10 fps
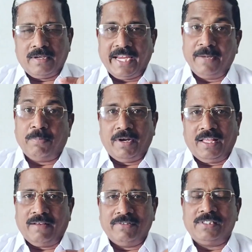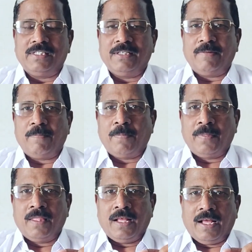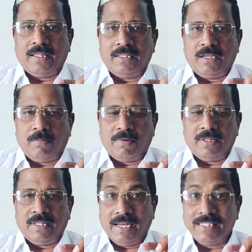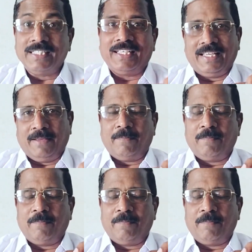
ஹீட் பண்ணி அவிச்சு அதுக்கப்புறம் அதை நசுக்கி